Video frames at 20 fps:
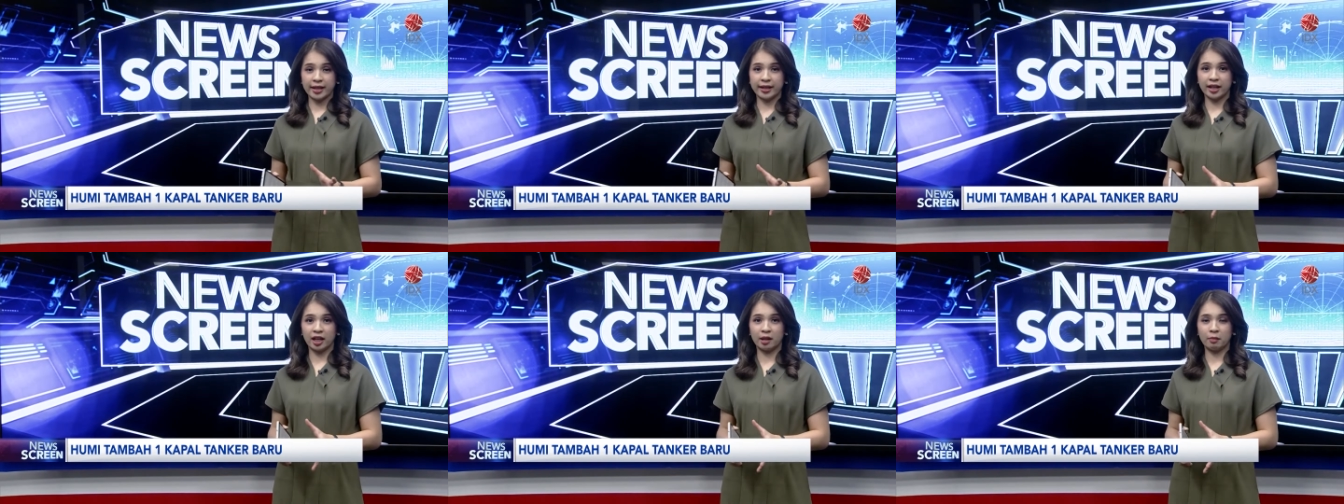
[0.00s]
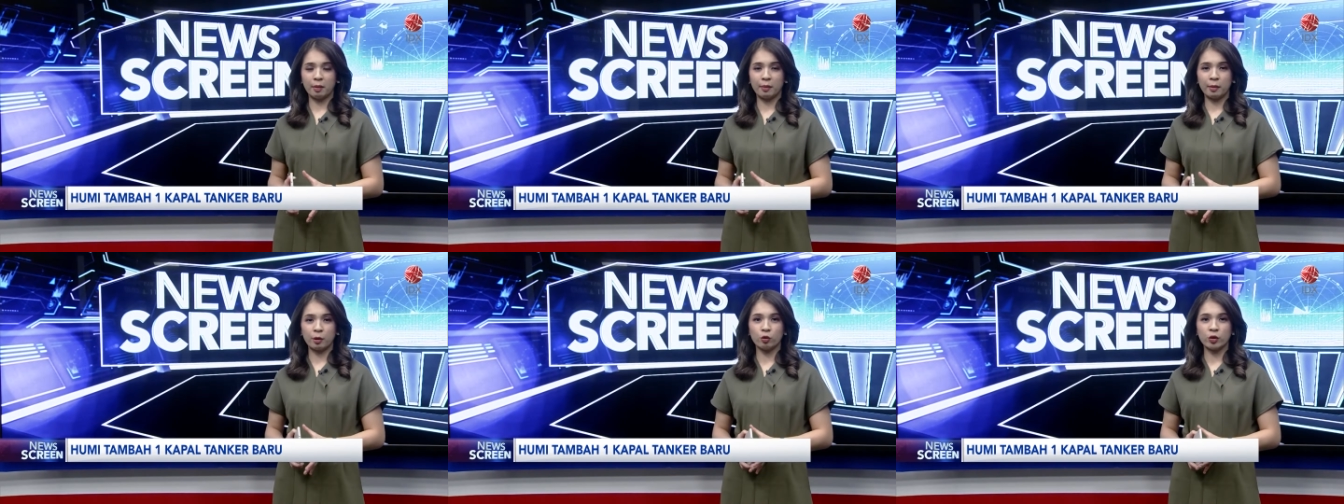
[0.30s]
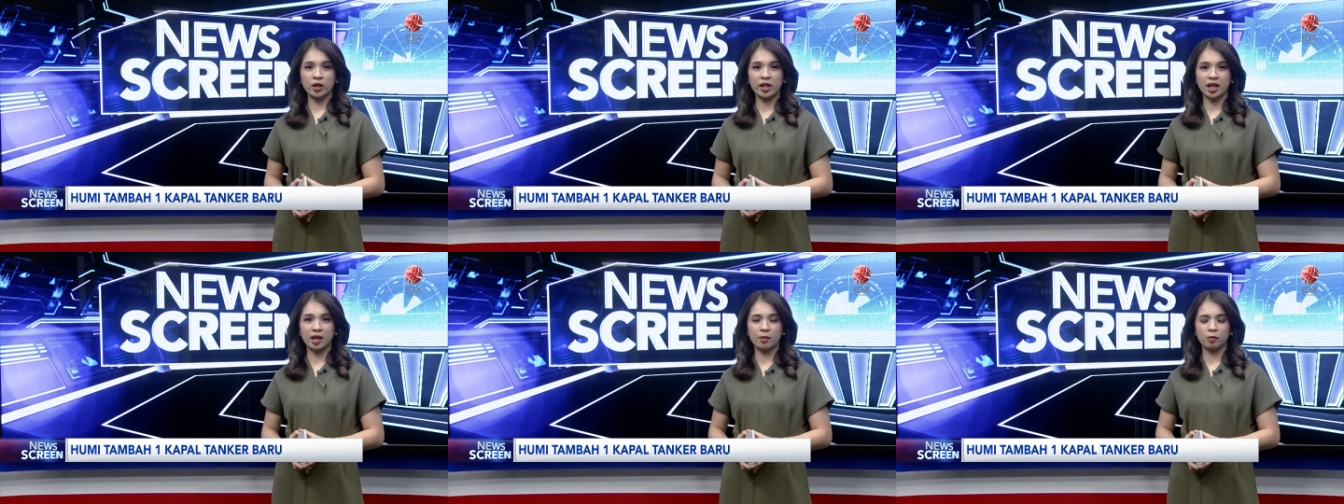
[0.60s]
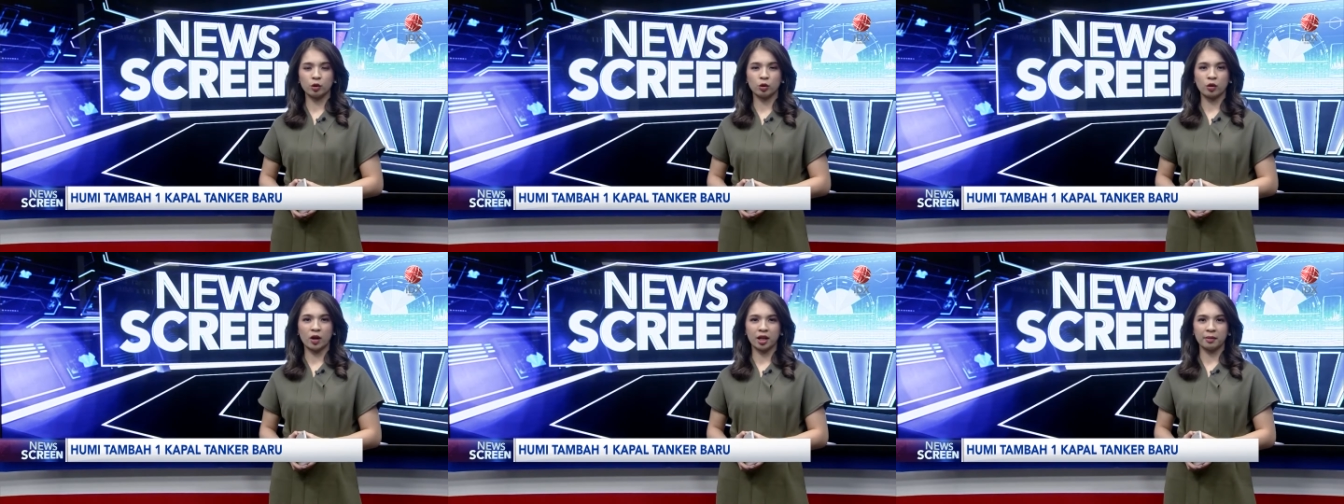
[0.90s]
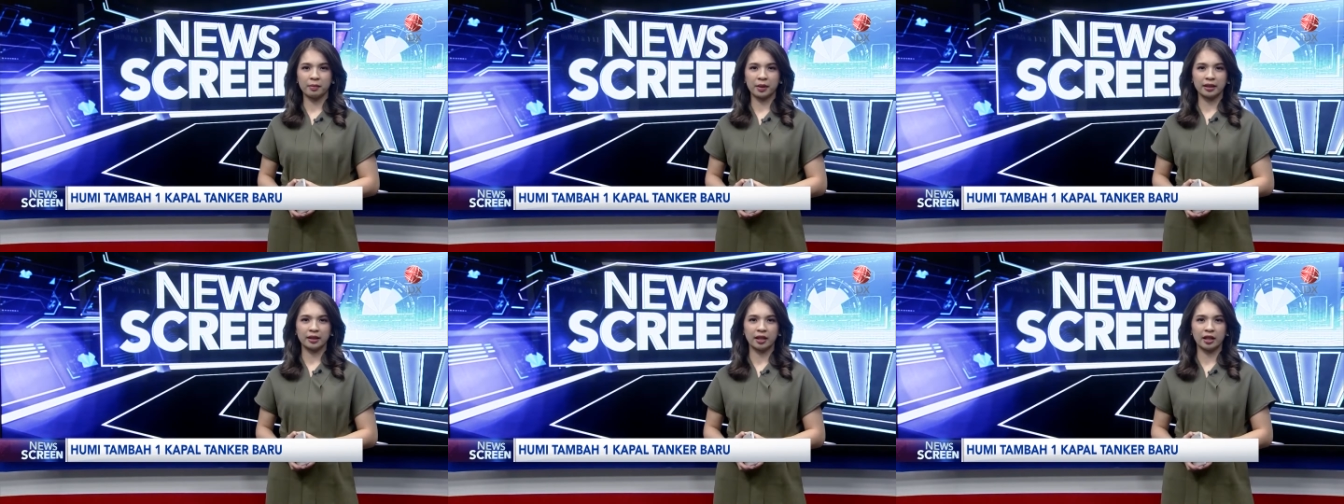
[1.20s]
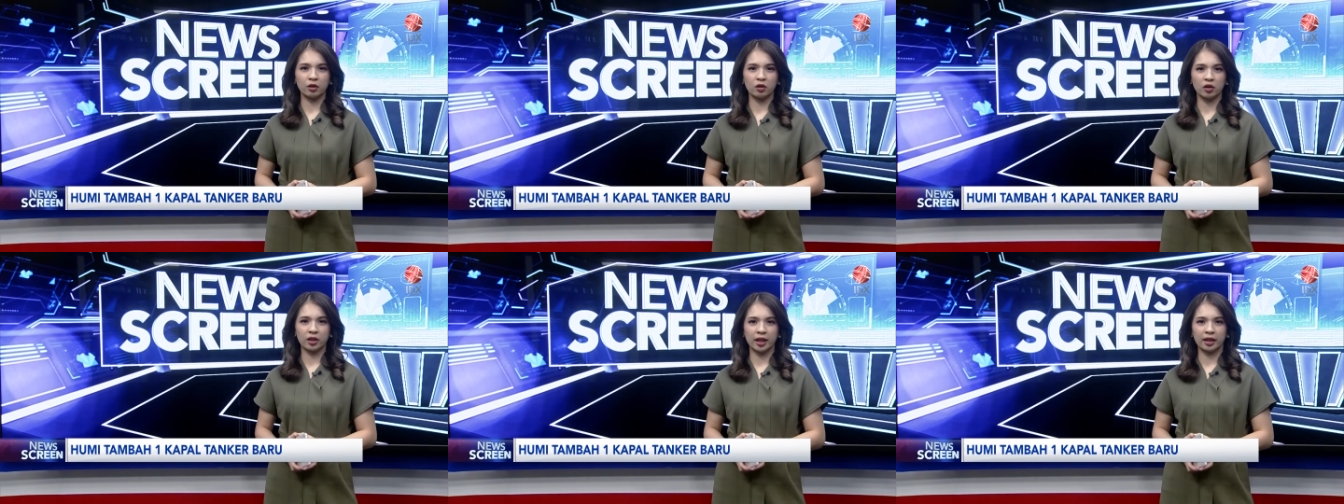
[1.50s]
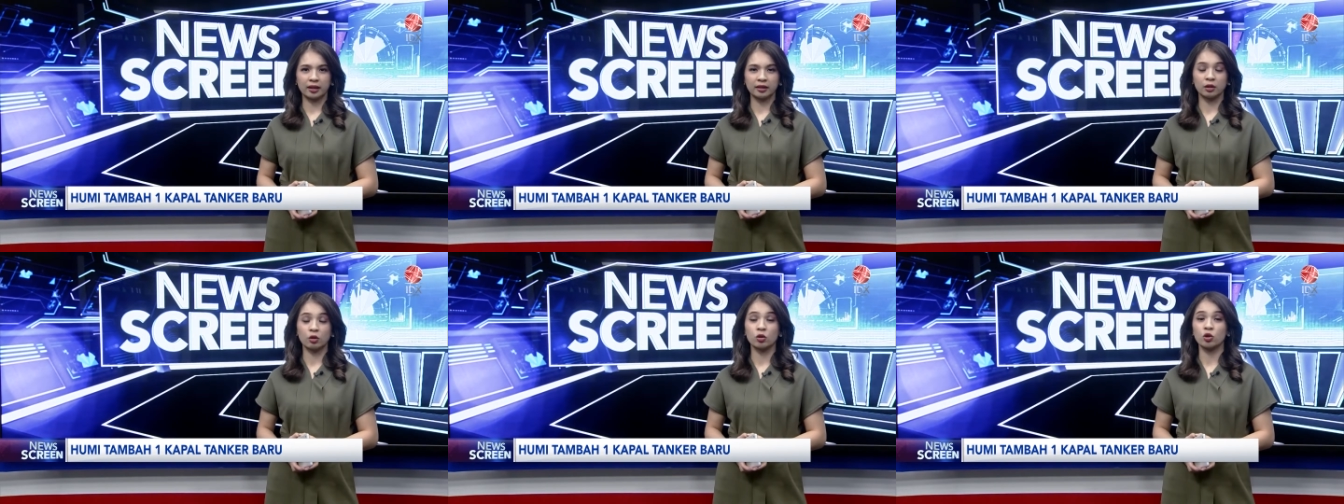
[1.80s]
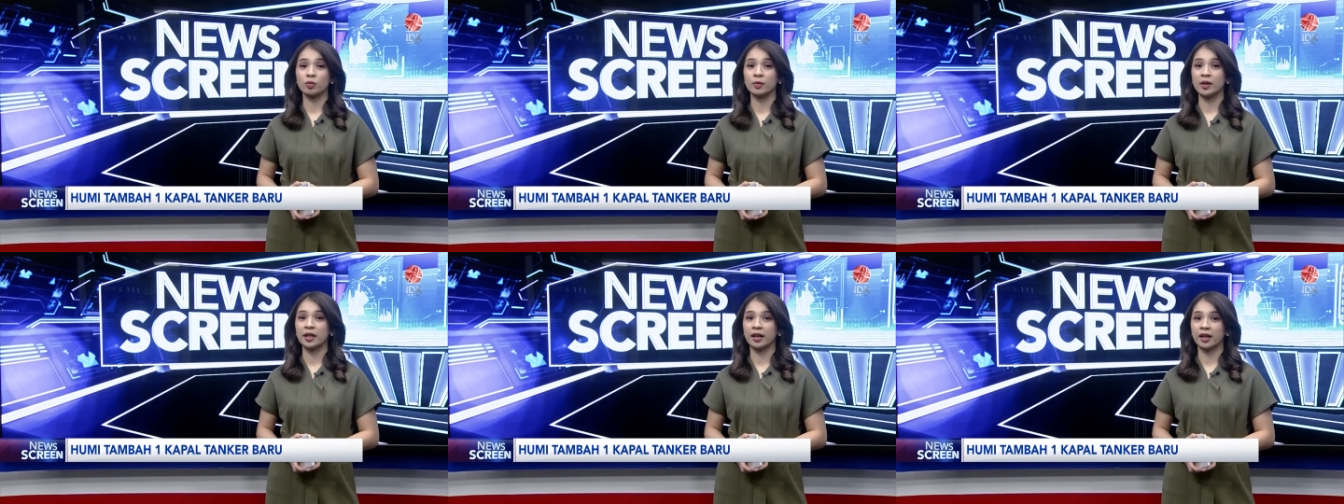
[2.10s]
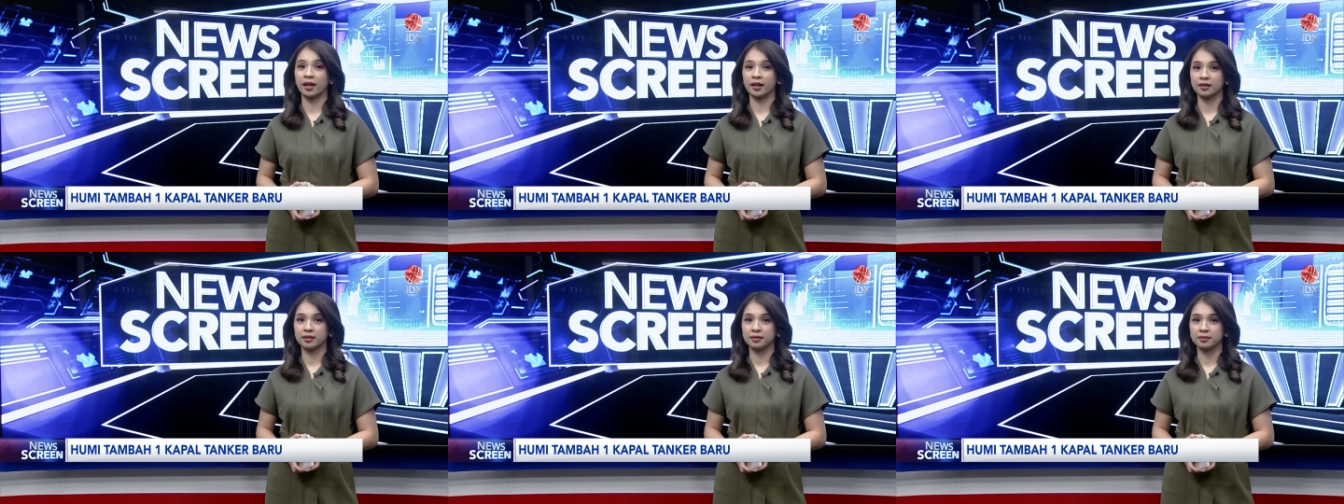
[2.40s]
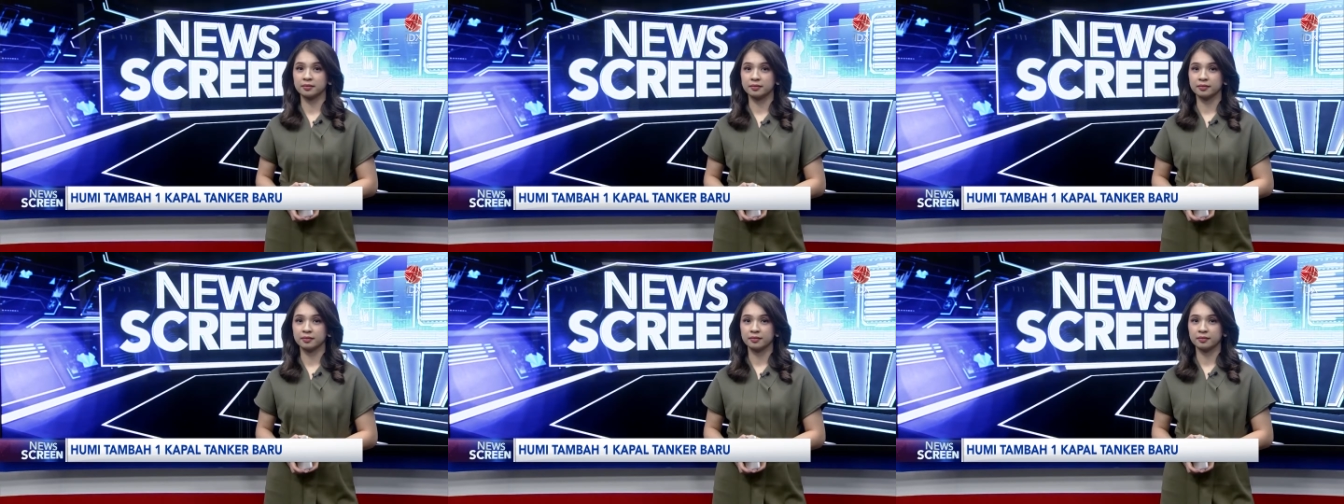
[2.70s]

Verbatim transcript: dalam memenuhi kebutuhan metanol yang terus meningkat.